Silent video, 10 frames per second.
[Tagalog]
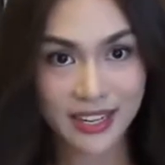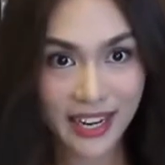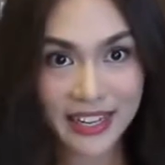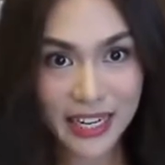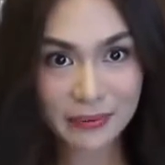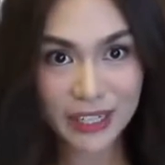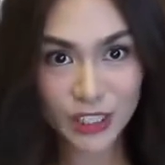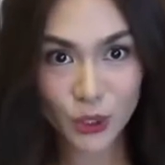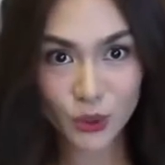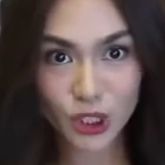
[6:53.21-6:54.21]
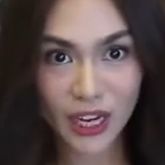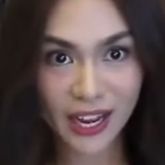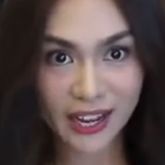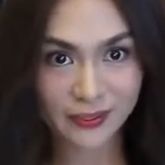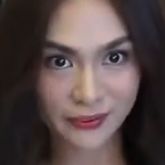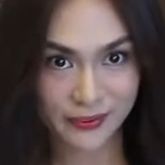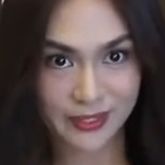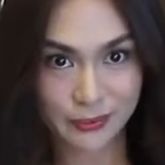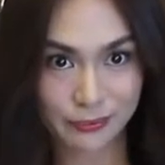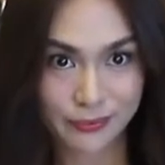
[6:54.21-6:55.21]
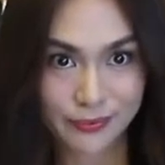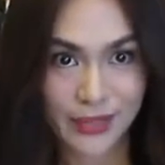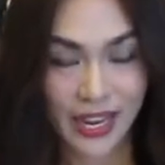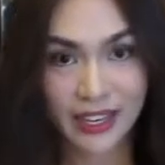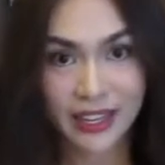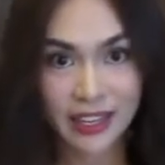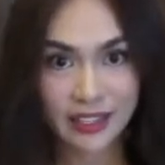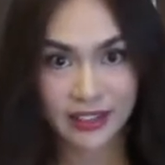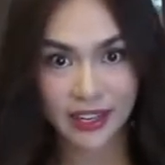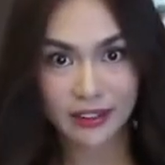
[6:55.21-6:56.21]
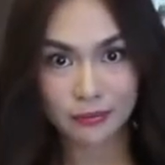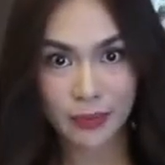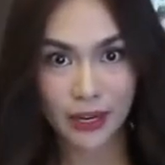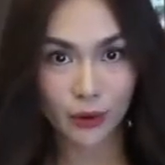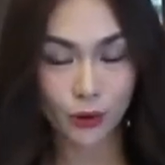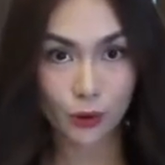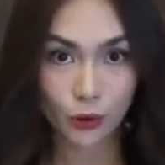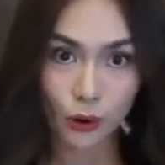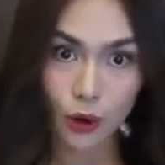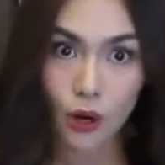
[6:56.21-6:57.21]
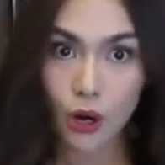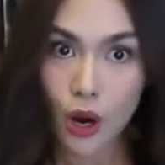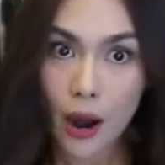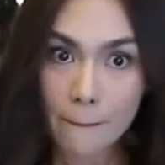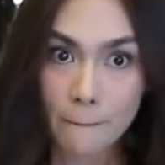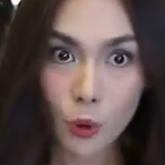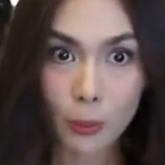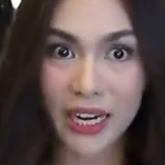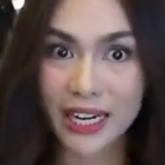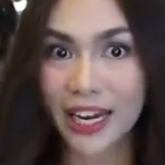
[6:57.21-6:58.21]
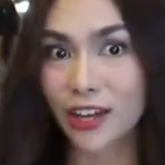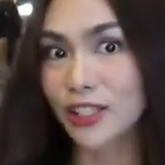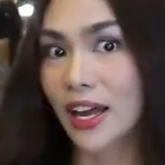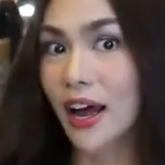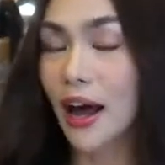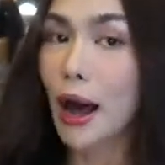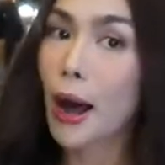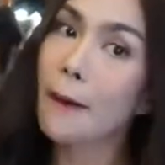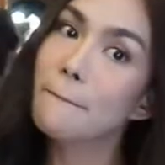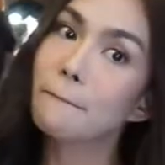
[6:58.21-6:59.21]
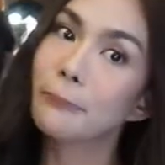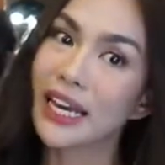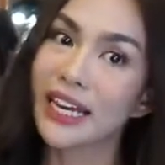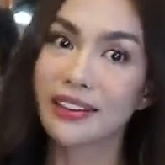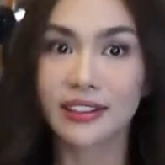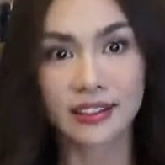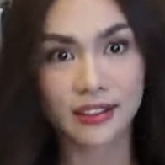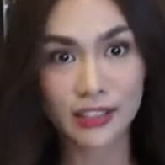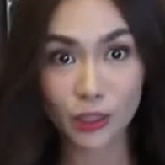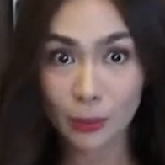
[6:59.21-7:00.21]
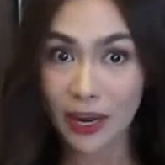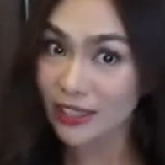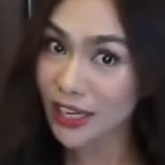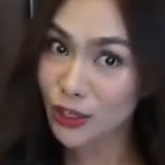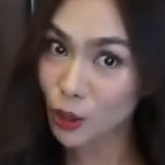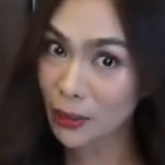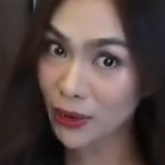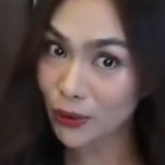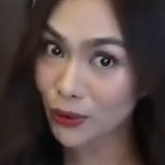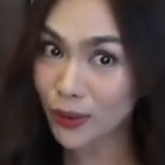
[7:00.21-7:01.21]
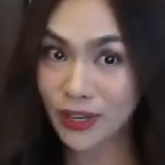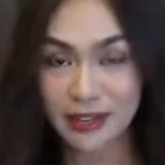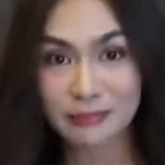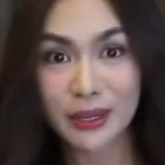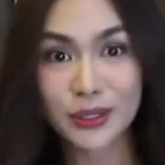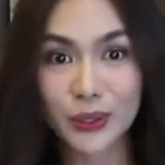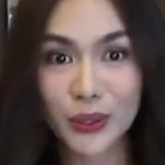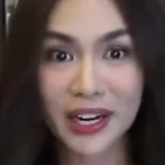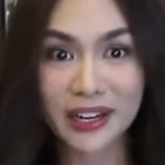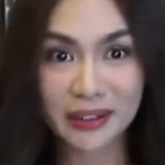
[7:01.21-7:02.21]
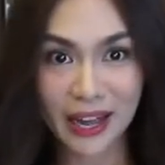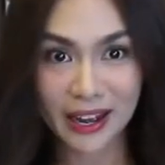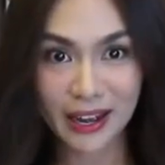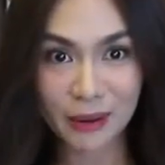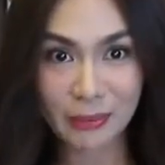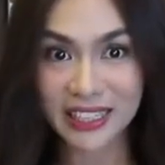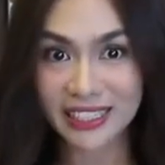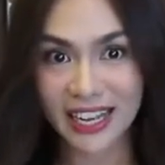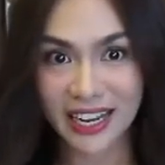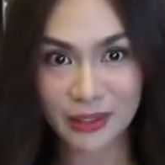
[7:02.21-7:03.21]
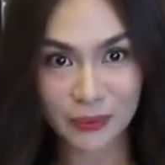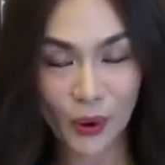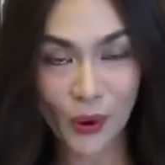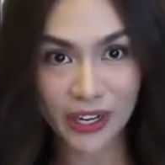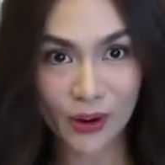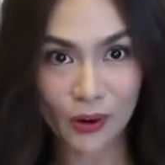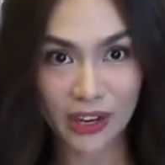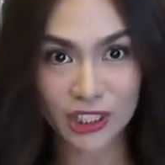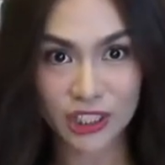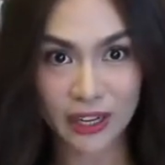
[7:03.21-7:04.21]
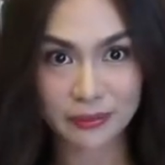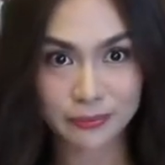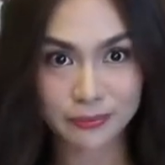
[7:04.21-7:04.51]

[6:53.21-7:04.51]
Ang ganda naman, cute siya. I like it din. Pero, kung mahilig kayo sa plain, hindi to para sa inyo. Pero, pag gusto nyo lang uh, may design, okay na okay siya.